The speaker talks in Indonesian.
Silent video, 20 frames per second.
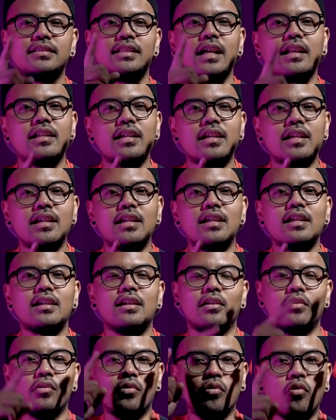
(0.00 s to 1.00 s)
jadi
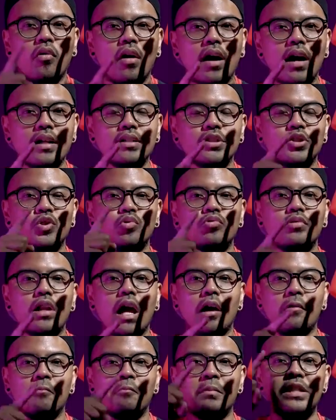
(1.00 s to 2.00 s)
gue
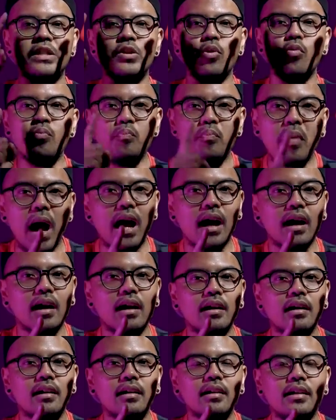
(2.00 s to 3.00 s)
sudah
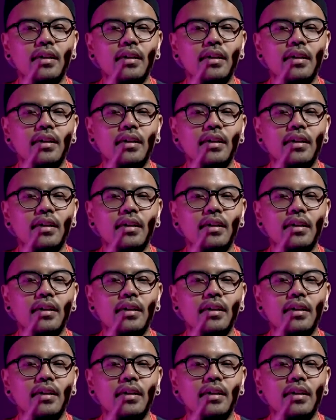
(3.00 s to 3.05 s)
menyumbang